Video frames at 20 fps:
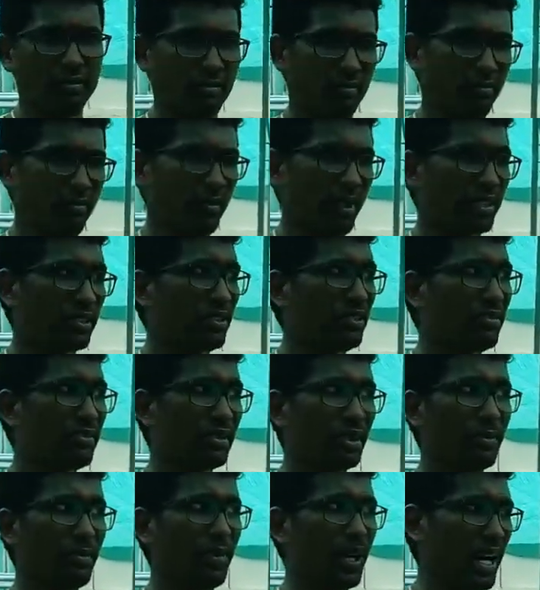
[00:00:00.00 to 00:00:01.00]
மேக்ஸிமம் இந்த
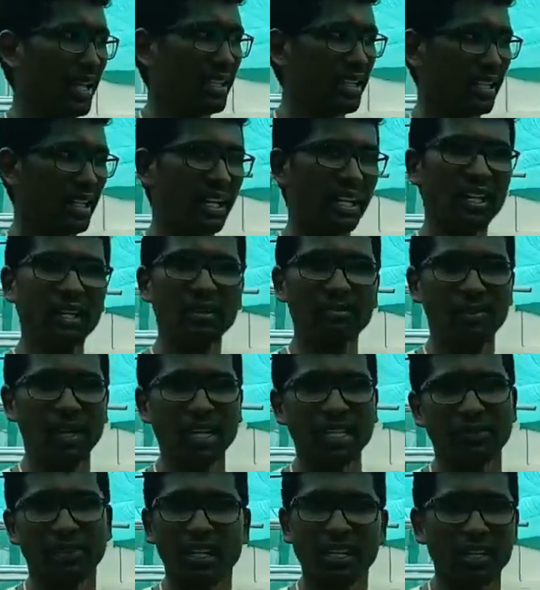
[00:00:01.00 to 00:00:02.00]
பாதி நிழல் பாதி
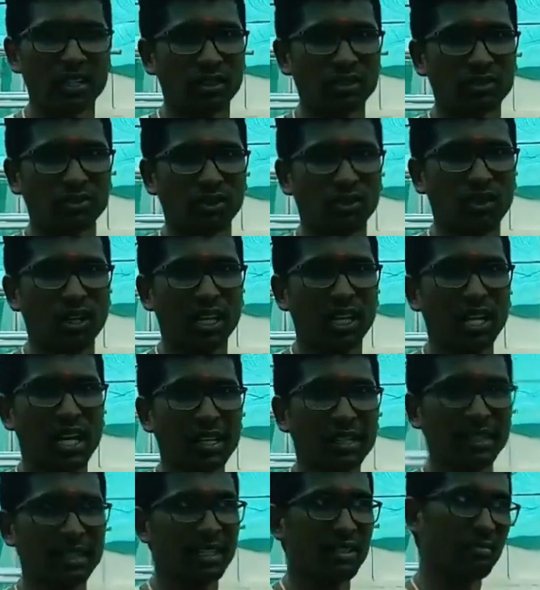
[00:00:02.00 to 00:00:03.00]
வயல் இருக்குன்னு சொல்லுவாங்க
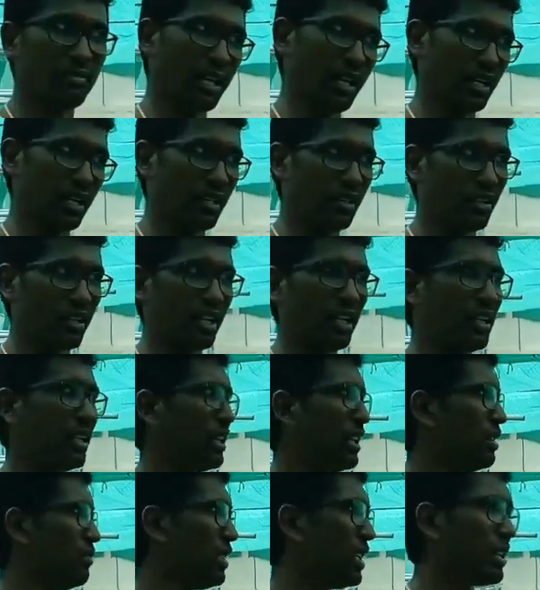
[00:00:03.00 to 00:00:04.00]
அதுக்காக மர நிழல்
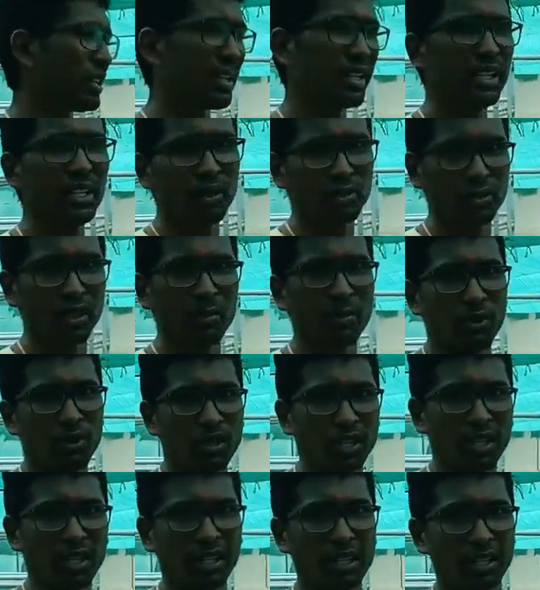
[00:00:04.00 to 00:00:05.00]
இல்லாமல் நான் க்ரீன் ஹவுஸில்
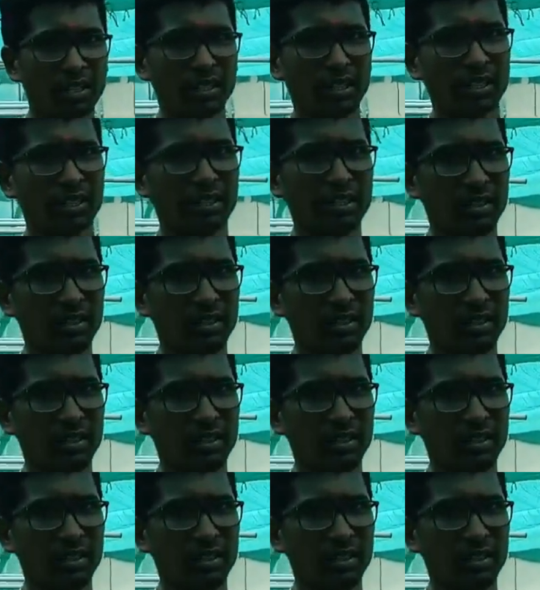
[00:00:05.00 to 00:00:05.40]
போட்டிருக்கேன் எனக்கு அது